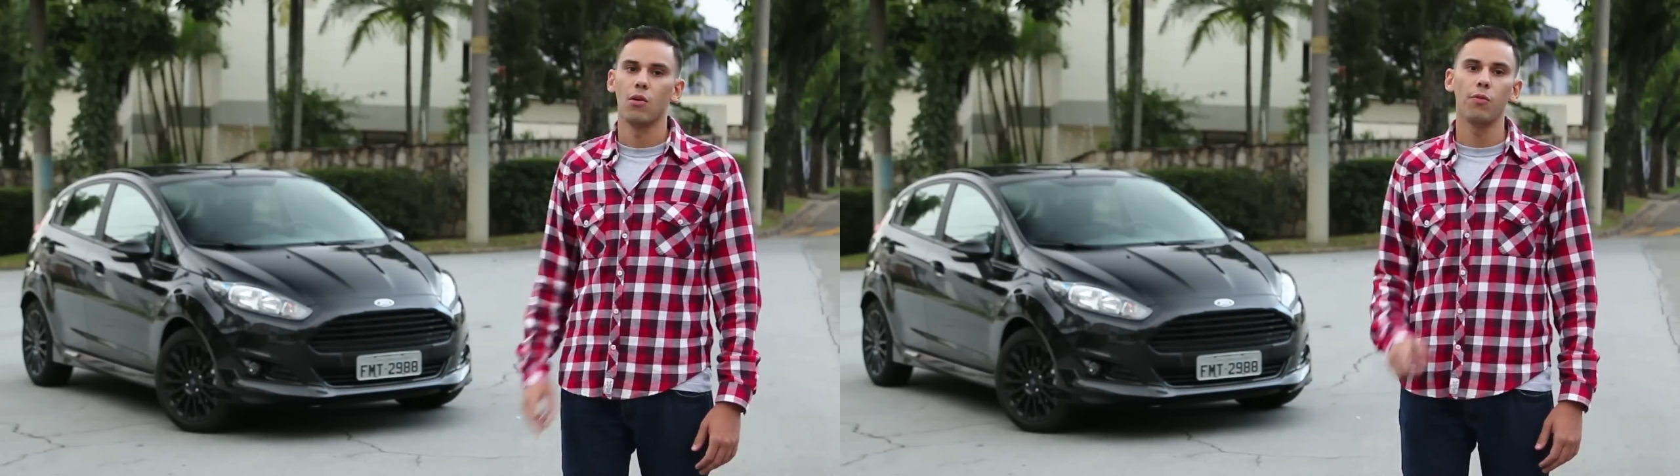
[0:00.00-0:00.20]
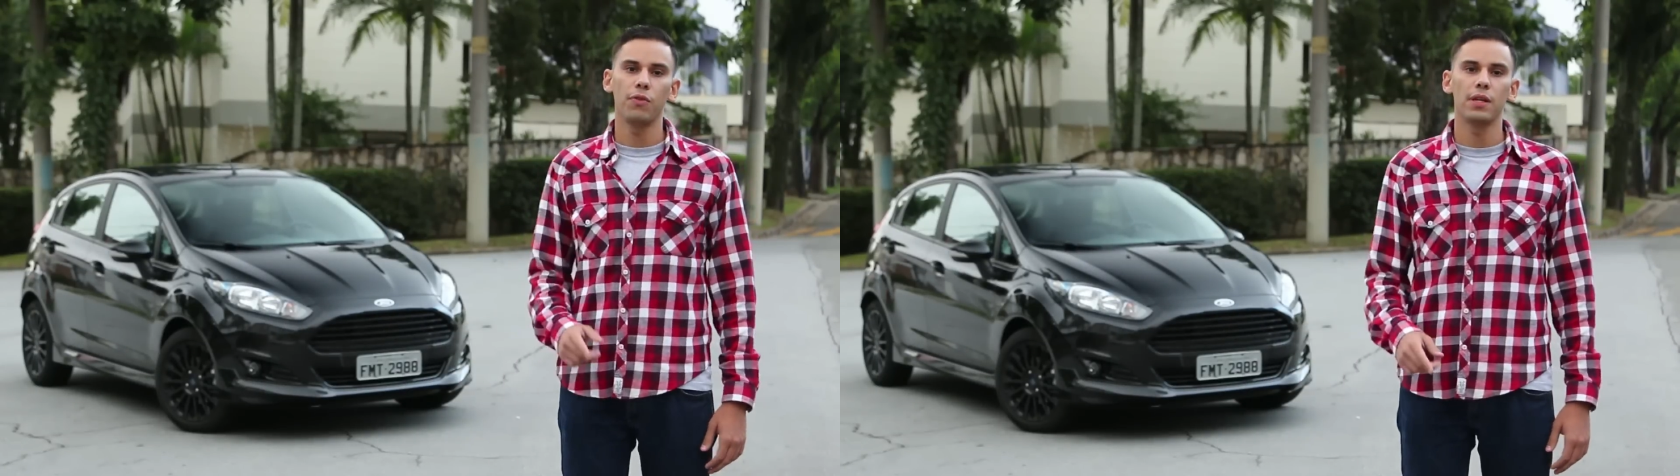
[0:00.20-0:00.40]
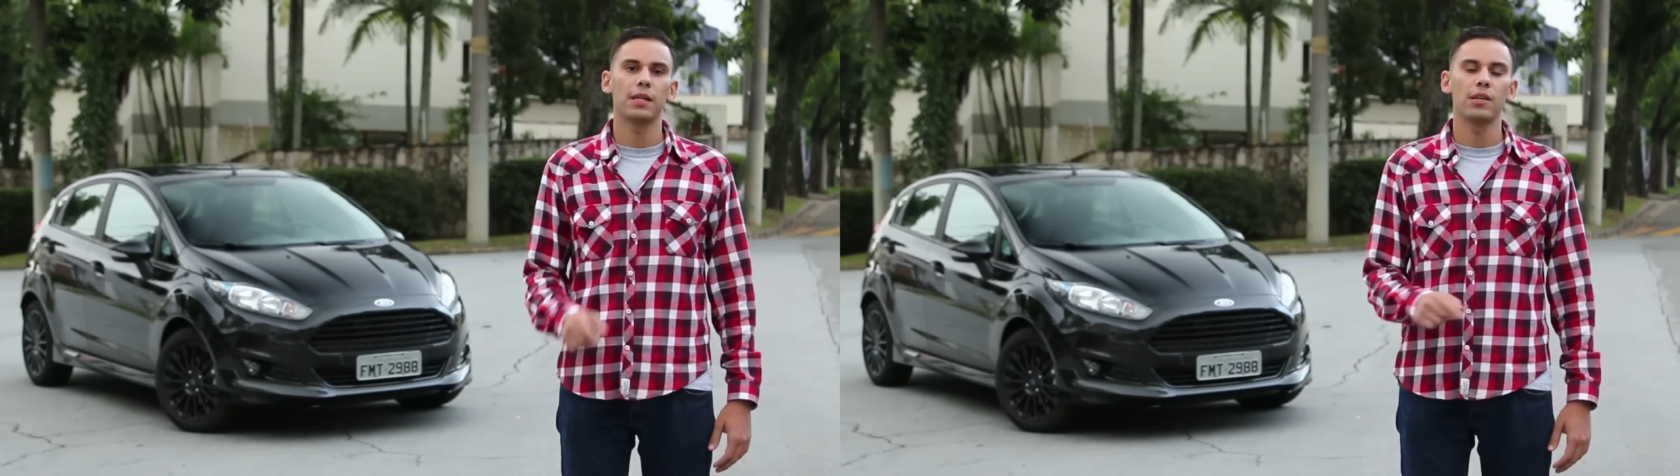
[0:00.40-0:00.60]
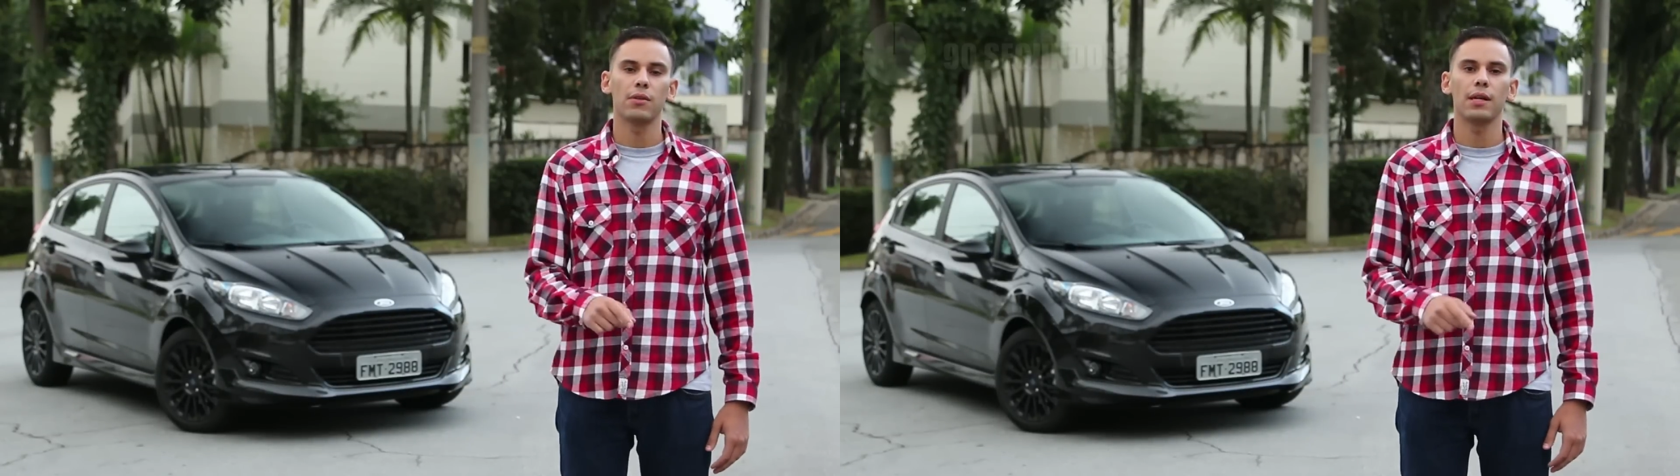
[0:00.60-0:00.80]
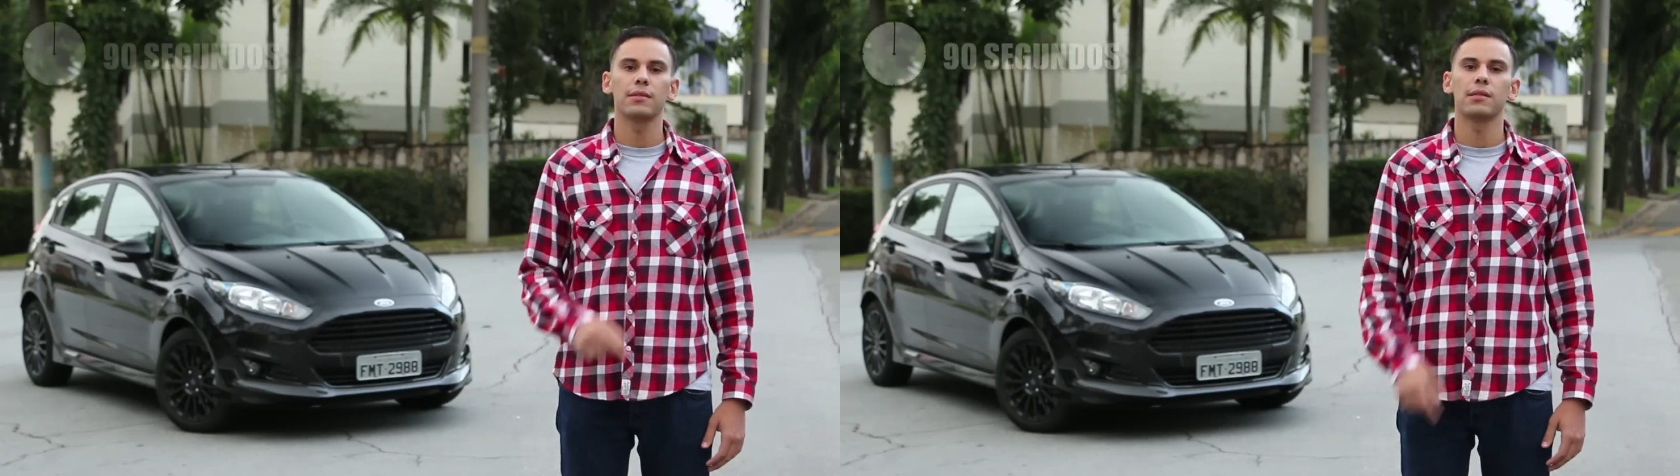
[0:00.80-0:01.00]
Confira aqui
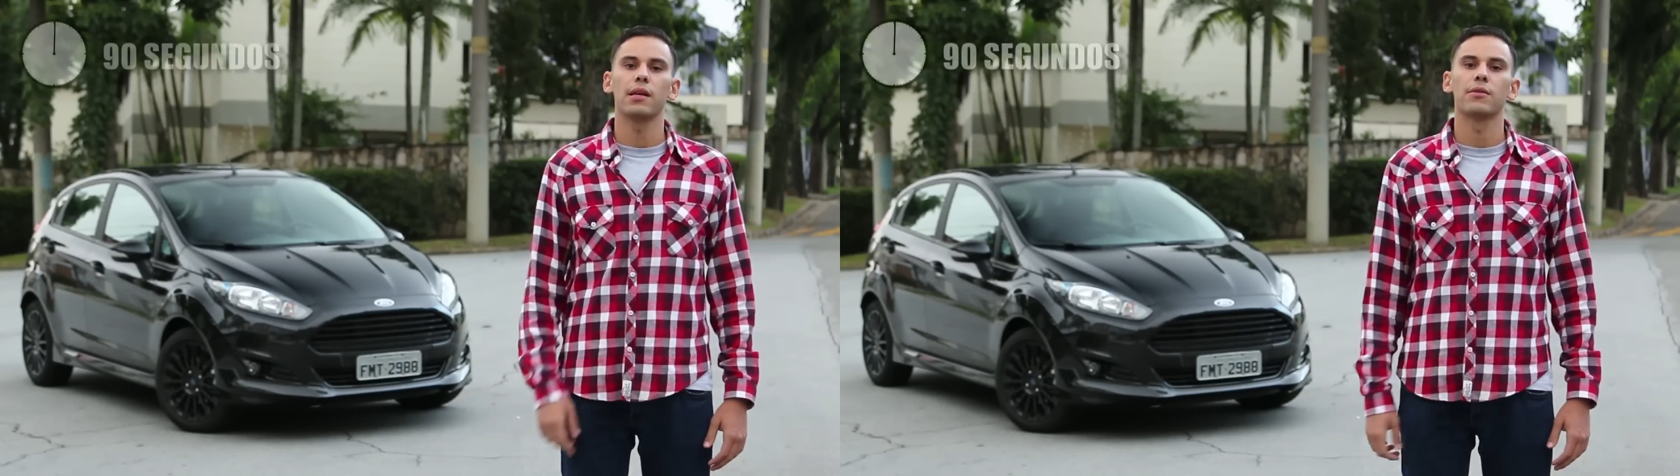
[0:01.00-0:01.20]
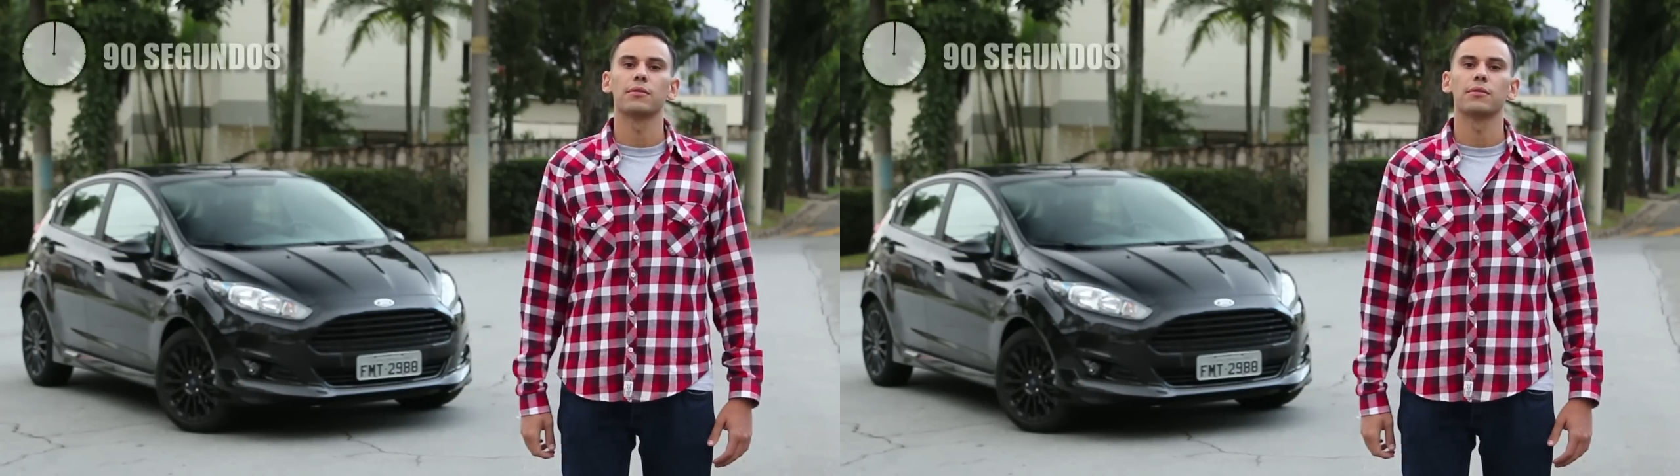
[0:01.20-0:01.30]
no Carseio.